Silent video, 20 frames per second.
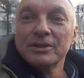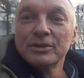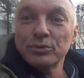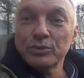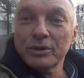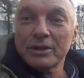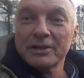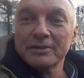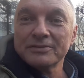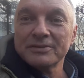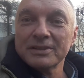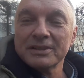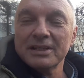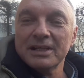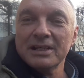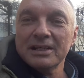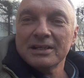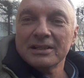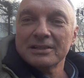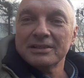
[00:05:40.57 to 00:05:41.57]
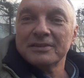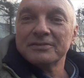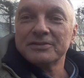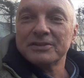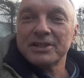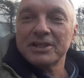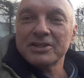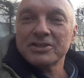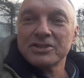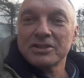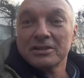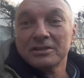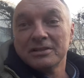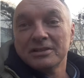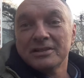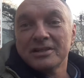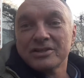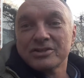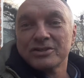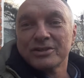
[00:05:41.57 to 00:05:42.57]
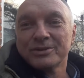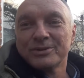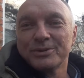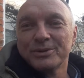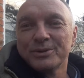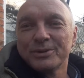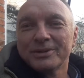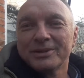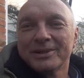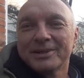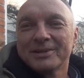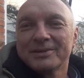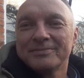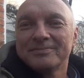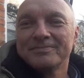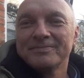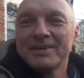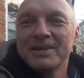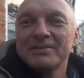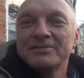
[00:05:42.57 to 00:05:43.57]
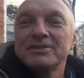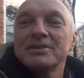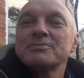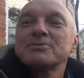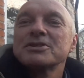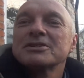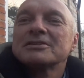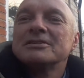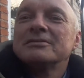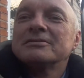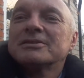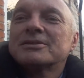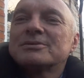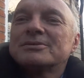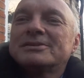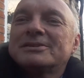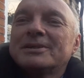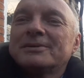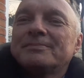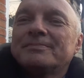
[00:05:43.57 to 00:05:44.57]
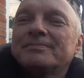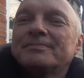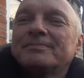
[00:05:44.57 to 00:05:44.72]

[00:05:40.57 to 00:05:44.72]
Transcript: Ну и, как всегда, до встречи на наших курортах. Всем счастливо, друзья!